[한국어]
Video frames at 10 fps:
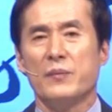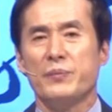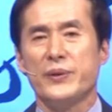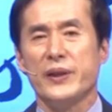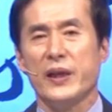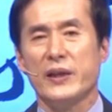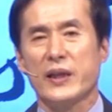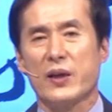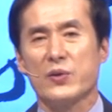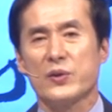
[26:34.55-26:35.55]

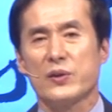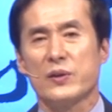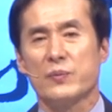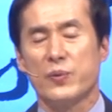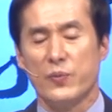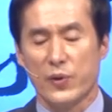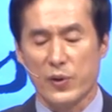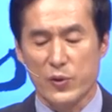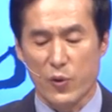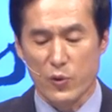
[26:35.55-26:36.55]
피해자로서
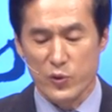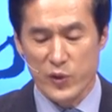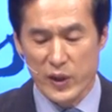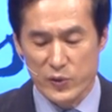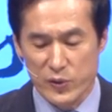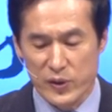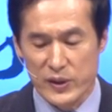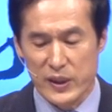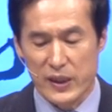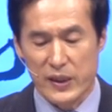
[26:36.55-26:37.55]
부모를 용서해 주는
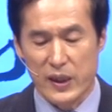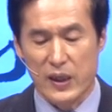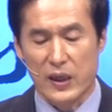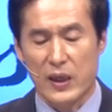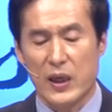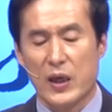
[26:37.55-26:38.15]
것이 아니라